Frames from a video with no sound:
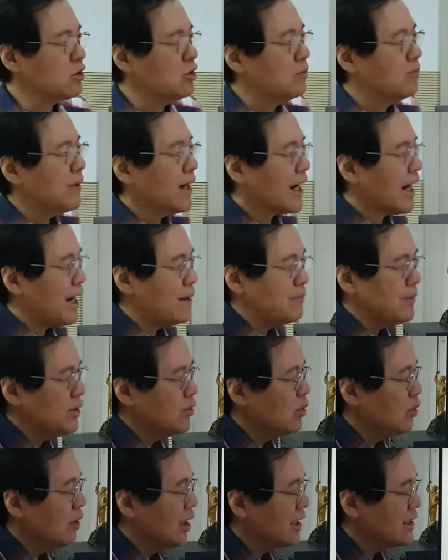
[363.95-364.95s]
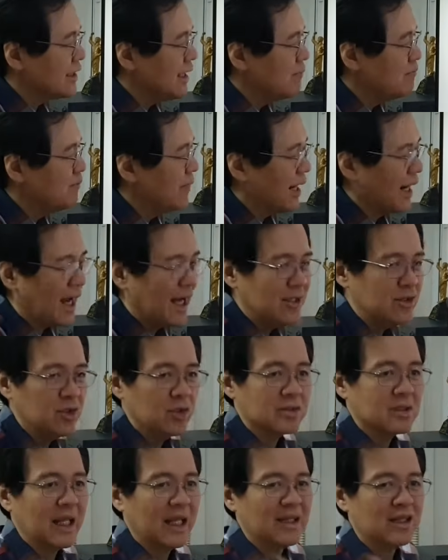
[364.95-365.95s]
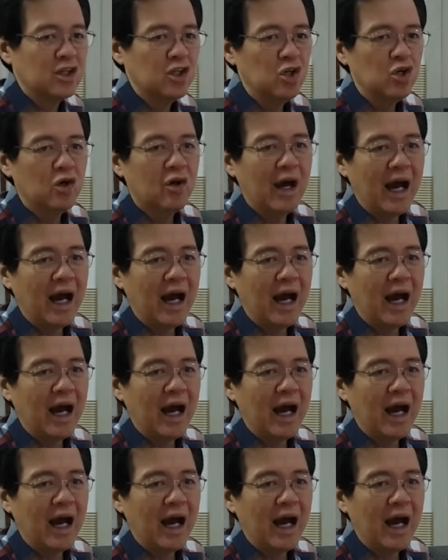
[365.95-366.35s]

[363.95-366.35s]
kung maraming ugat ang barado, tatlo,